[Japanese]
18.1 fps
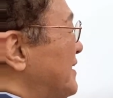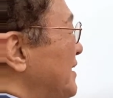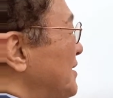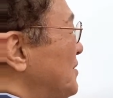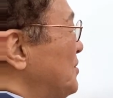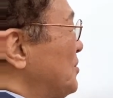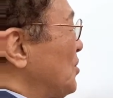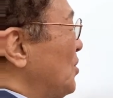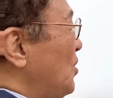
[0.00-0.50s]

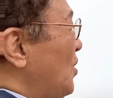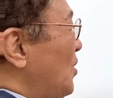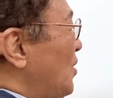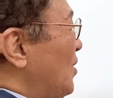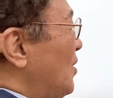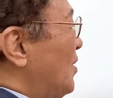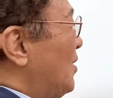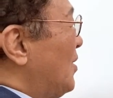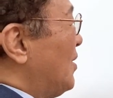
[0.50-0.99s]

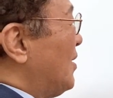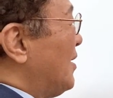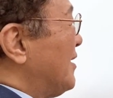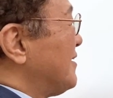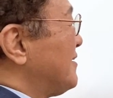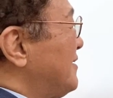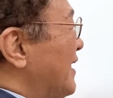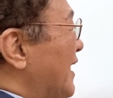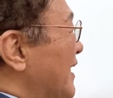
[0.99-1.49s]
セント
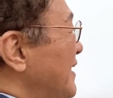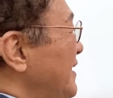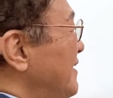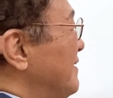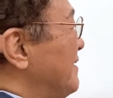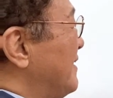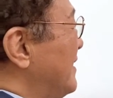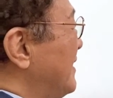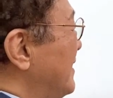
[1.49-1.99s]
ぐらい
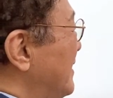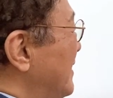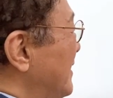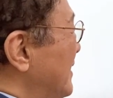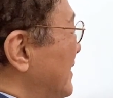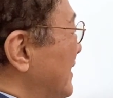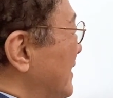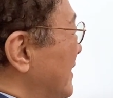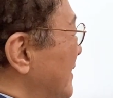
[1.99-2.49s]

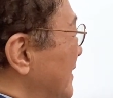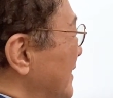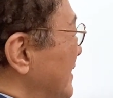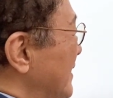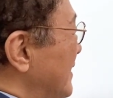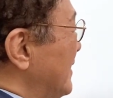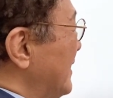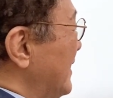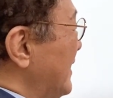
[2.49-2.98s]

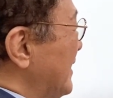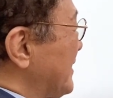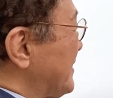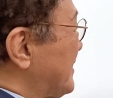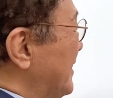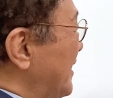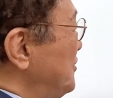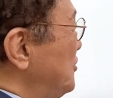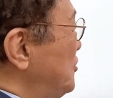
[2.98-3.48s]
から
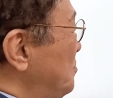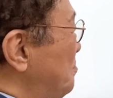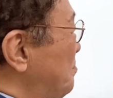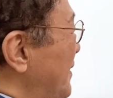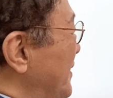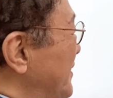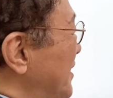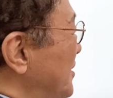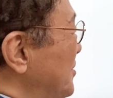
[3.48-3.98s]
さんじゅっ
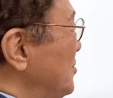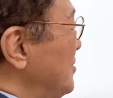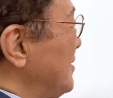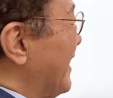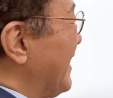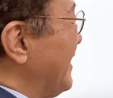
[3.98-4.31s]
パーセント ぐ